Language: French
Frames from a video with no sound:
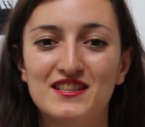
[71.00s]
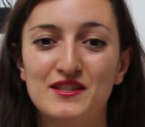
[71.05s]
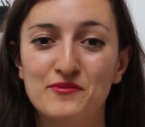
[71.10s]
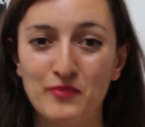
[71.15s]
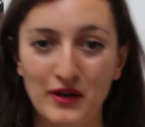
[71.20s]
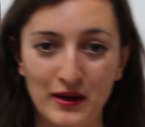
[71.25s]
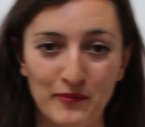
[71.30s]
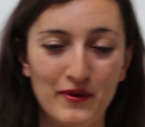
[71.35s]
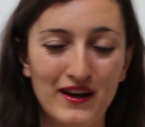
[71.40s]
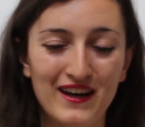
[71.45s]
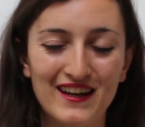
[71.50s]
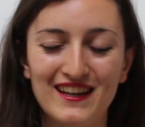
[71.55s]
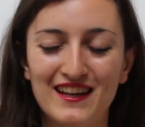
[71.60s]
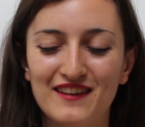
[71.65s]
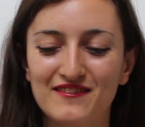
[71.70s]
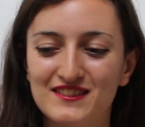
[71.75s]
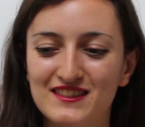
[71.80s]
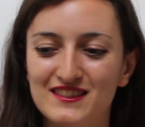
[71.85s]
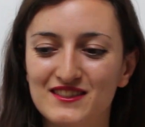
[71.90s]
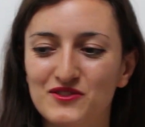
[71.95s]
j'ai préparé
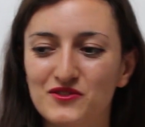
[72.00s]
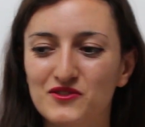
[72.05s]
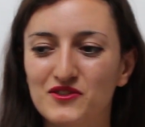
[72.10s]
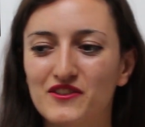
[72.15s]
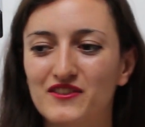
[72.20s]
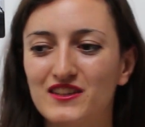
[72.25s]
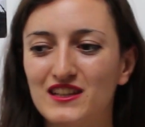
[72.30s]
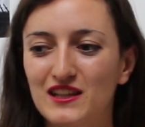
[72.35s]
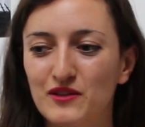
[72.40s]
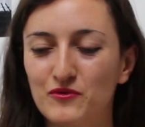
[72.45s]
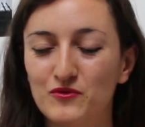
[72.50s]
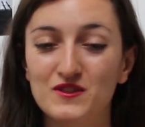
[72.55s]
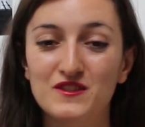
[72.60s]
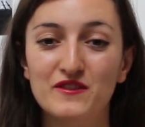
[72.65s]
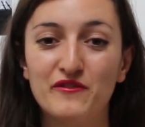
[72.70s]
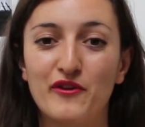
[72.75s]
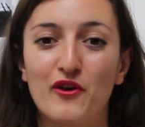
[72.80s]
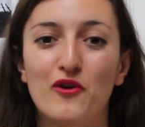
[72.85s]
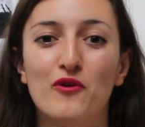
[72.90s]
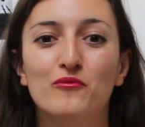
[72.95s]
la vidéo avec les
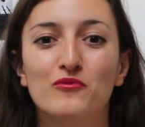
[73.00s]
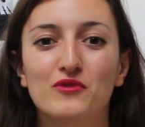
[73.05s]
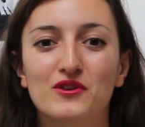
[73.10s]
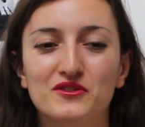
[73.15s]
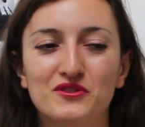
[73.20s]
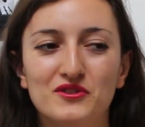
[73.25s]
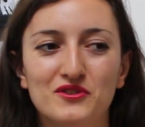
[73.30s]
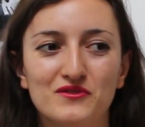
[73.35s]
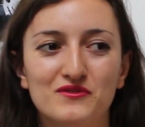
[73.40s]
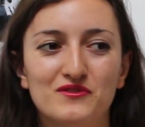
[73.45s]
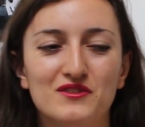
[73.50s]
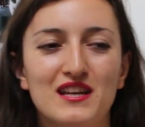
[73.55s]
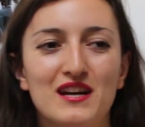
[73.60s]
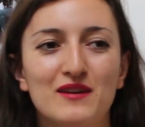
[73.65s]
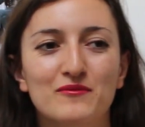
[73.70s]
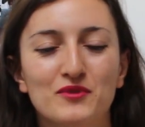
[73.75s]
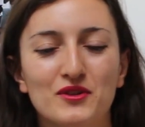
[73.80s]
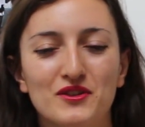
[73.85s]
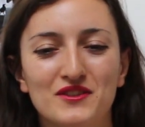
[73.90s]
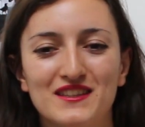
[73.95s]
différents points que je voulais
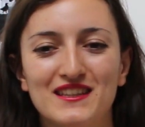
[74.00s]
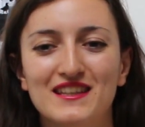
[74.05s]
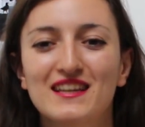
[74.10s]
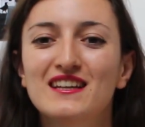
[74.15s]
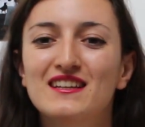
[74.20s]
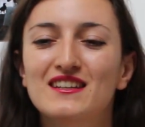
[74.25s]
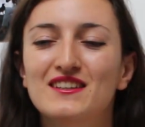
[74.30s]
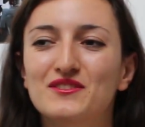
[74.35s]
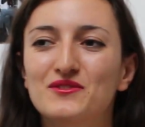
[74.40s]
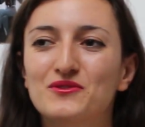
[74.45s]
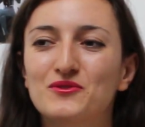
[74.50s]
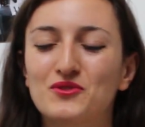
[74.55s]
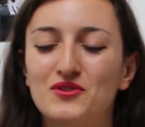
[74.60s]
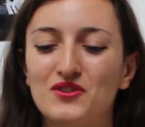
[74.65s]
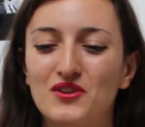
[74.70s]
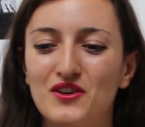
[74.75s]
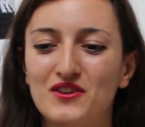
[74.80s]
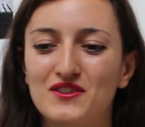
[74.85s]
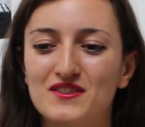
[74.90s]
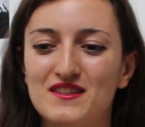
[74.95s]
aborder
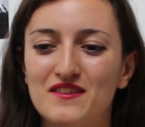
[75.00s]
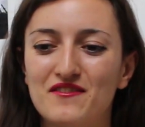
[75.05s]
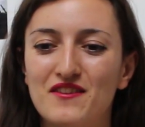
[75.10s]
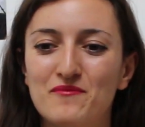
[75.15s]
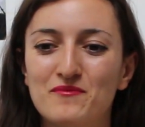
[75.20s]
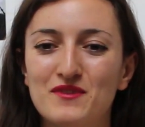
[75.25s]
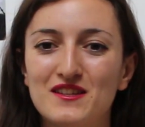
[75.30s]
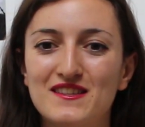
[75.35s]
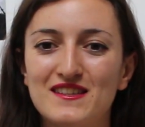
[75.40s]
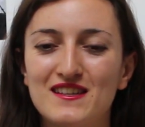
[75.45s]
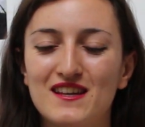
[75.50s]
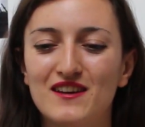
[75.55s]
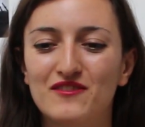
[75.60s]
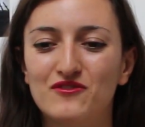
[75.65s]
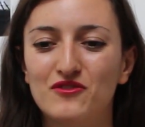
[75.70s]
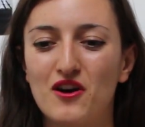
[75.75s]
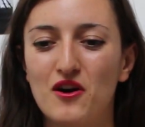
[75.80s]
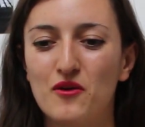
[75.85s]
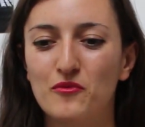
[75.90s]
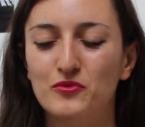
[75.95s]
donc ça va m'aider à
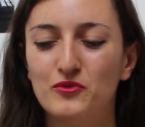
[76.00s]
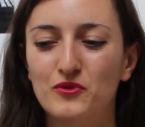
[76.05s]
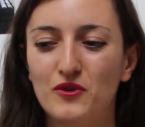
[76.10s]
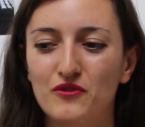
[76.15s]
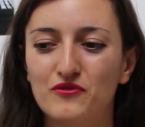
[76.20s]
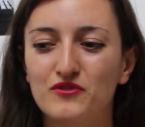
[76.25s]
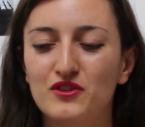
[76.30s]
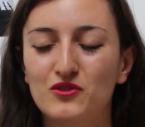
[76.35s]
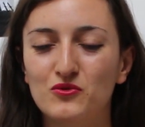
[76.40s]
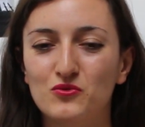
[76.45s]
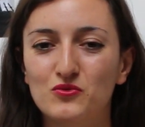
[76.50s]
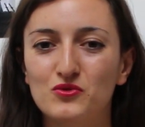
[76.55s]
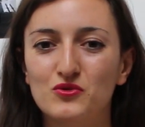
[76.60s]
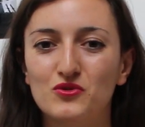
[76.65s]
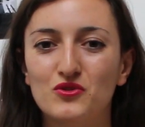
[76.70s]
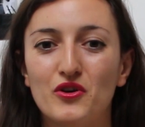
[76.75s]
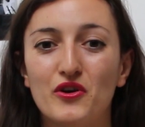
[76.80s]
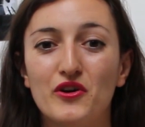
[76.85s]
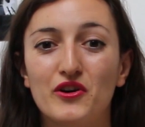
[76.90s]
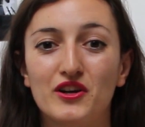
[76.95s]
avoir un peu un fil
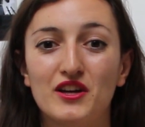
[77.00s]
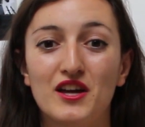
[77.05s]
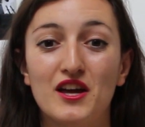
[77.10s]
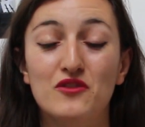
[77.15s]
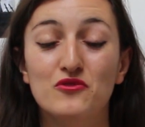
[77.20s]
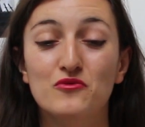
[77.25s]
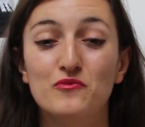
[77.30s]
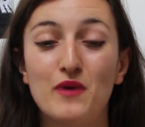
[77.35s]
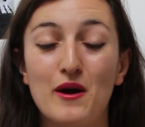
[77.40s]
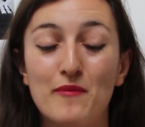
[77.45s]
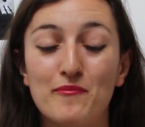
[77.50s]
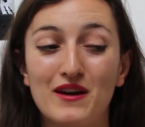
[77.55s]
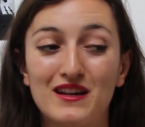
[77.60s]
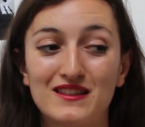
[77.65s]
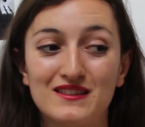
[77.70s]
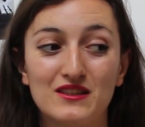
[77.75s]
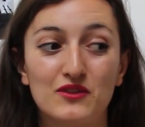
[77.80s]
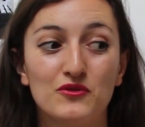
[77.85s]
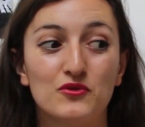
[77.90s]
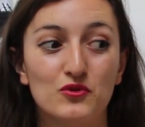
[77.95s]
conducteur et à ne pas
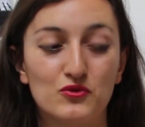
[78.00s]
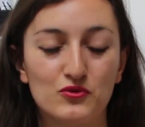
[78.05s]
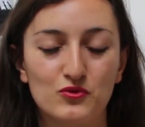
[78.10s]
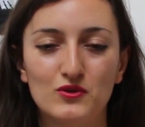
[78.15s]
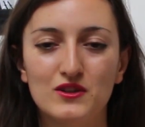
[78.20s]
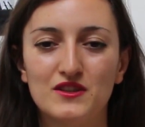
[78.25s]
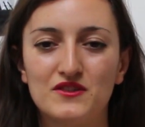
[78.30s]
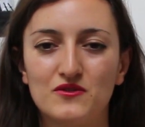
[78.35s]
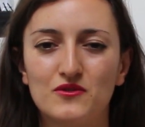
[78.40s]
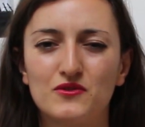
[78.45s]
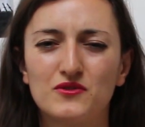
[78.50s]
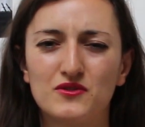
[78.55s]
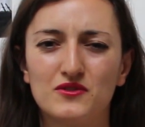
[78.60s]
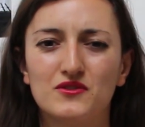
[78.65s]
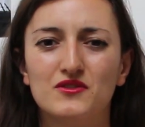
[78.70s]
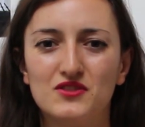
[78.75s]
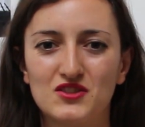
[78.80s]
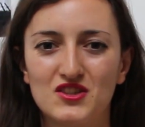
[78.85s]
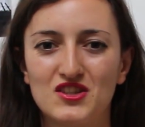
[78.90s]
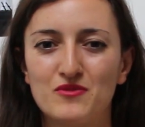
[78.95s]
partir dans tous les
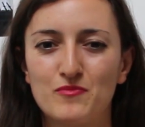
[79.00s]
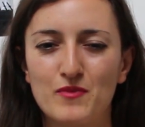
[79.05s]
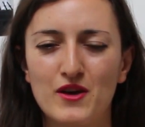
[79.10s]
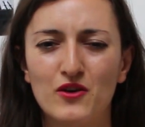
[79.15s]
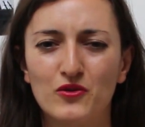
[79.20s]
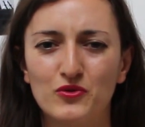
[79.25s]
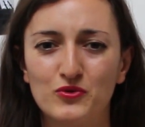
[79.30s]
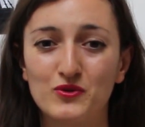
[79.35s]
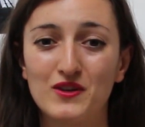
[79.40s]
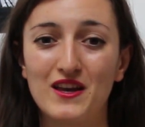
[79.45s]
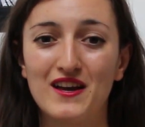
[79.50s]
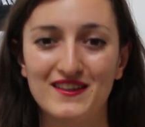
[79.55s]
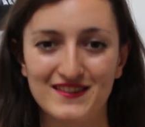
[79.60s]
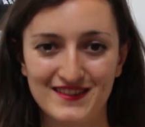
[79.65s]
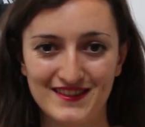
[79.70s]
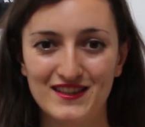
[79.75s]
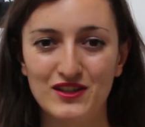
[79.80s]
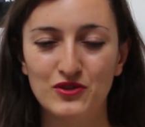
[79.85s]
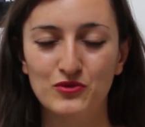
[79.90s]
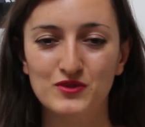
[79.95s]
sens j'espère en tout cas
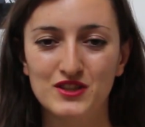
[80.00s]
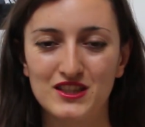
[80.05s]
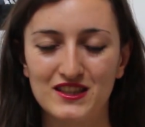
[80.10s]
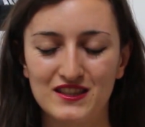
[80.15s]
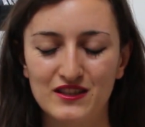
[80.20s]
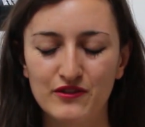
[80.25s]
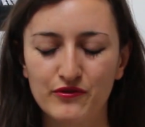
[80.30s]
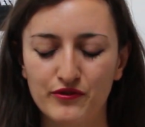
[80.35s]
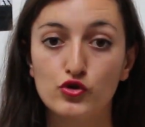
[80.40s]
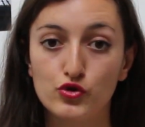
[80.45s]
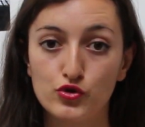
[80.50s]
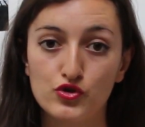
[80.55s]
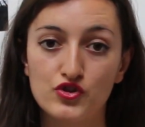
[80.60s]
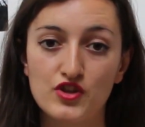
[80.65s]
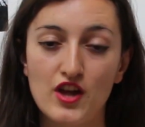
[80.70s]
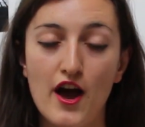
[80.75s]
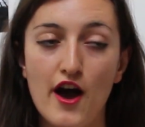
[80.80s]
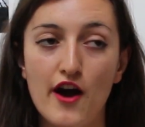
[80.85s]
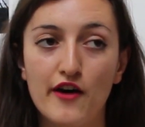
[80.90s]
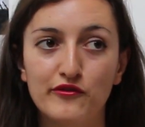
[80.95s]
c'est l'objectif.
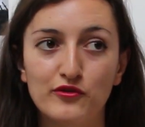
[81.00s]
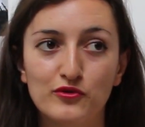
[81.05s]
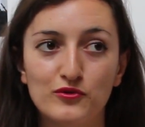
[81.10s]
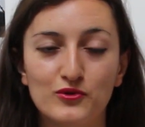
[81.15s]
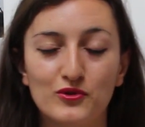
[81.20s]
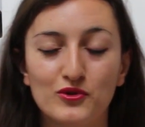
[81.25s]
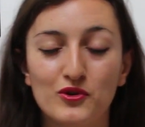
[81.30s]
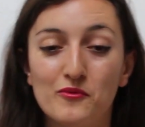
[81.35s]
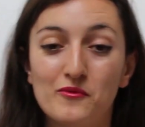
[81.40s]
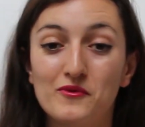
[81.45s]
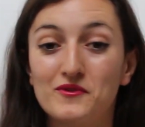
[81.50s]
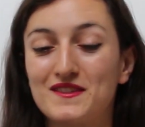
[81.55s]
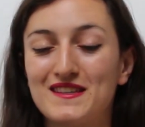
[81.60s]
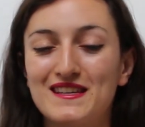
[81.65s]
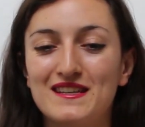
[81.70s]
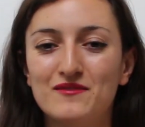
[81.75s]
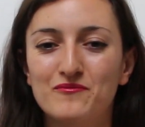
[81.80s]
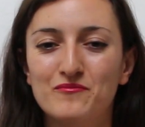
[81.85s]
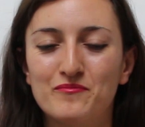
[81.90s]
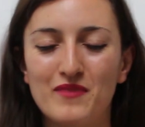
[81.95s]
Juste avant de
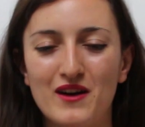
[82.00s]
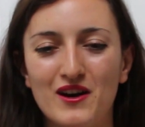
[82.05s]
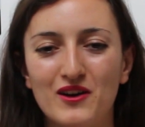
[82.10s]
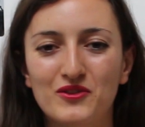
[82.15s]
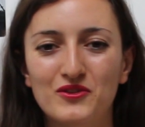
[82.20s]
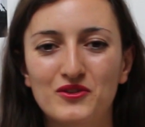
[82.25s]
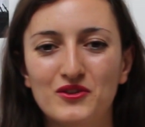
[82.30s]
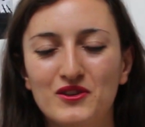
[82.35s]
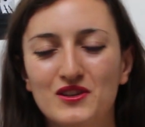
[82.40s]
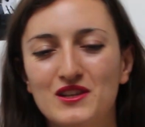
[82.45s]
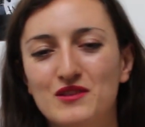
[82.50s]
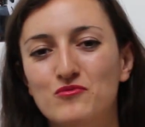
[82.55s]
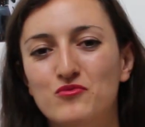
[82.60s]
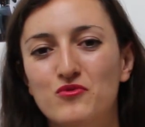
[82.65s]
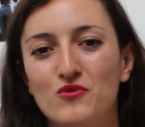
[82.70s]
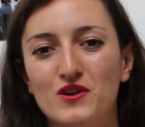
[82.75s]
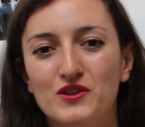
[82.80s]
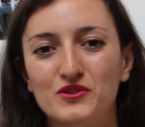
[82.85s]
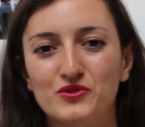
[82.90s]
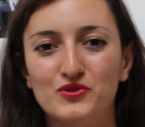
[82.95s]
commencer par euh, les
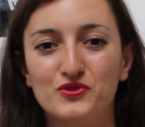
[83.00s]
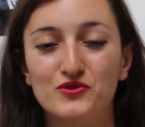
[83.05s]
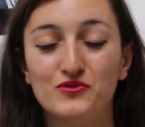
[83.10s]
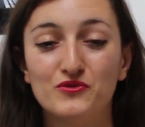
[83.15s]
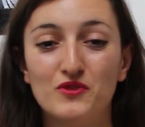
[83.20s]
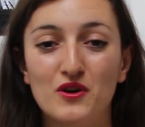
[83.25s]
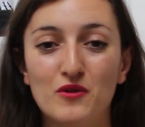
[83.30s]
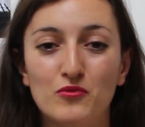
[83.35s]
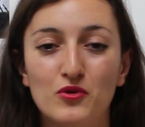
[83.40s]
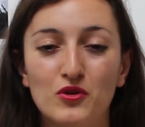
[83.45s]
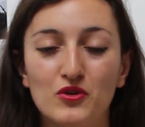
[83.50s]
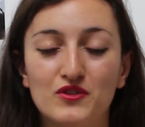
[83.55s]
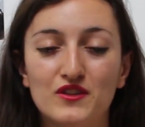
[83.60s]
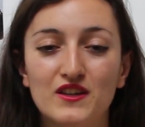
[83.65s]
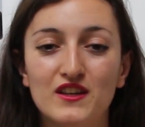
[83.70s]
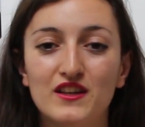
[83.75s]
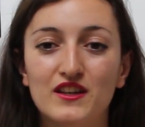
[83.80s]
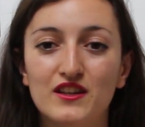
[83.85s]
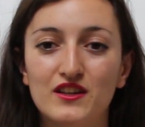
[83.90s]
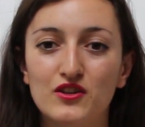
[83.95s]
points que je veux
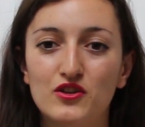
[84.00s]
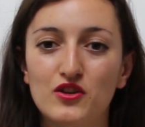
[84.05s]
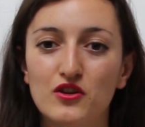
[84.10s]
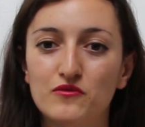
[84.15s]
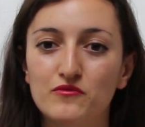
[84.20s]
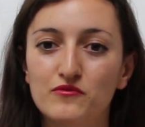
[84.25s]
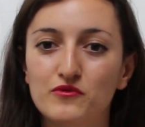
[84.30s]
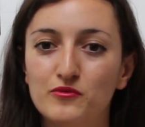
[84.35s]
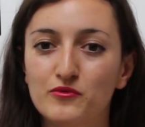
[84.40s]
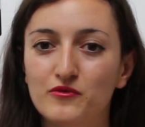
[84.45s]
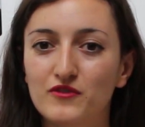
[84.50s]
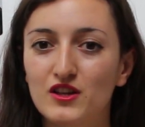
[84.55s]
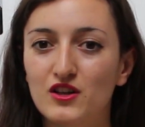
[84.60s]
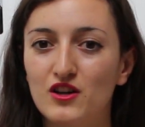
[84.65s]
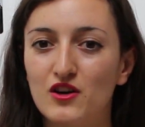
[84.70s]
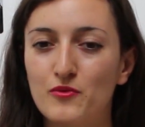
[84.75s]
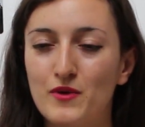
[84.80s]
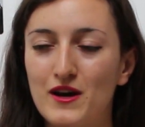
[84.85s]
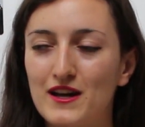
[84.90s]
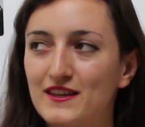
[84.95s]
aborder, comme vous pouvez
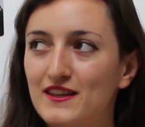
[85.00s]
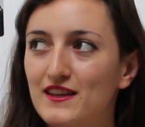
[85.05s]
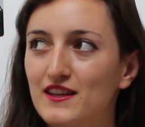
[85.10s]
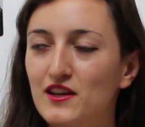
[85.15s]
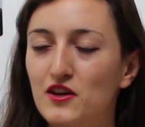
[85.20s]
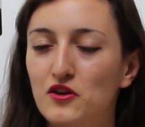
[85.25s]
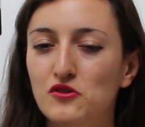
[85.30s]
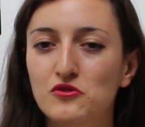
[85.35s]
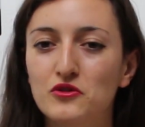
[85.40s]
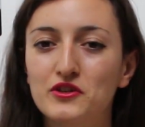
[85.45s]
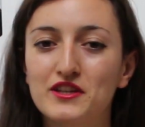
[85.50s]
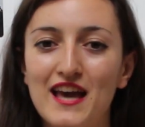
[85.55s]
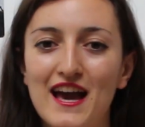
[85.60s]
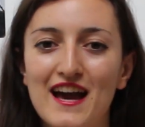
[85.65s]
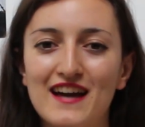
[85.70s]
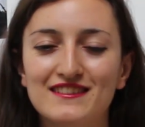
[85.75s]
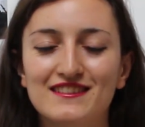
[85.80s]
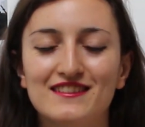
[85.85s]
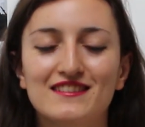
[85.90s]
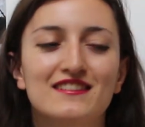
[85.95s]
le remarquer, le
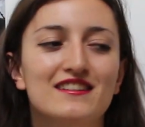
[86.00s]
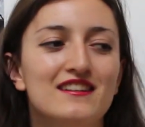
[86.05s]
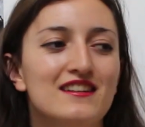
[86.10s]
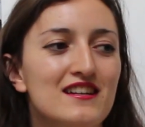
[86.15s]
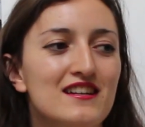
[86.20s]
cadre